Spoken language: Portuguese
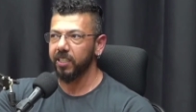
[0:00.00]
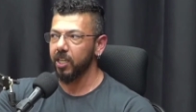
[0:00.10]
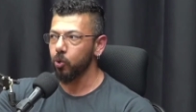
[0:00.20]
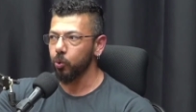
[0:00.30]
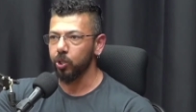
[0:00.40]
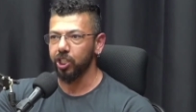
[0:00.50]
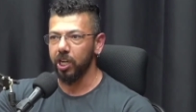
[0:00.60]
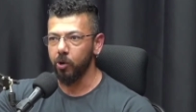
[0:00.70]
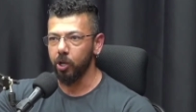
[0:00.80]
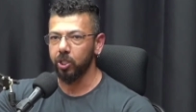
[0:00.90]
Tem alguns que
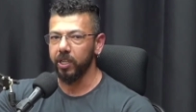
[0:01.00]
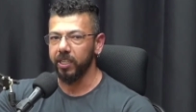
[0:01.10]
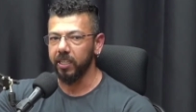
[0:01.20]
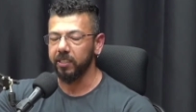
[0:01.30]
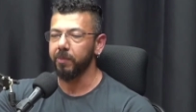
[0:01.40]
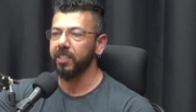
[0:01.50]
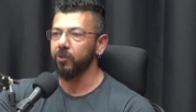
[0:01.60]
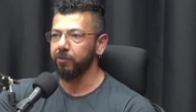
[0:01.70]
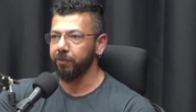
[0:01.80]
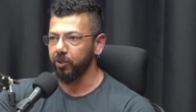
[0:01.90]
já mostram aí que ela também tem
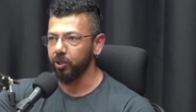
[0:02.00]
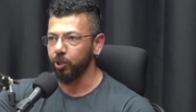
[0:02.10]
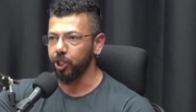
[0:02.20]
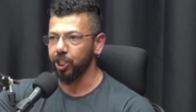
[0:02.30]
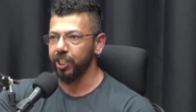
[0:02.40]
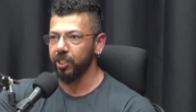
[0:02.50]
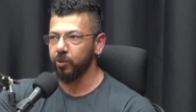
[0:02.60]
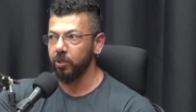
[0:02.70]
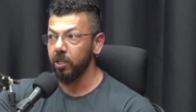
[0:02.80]
um efeito androgênico,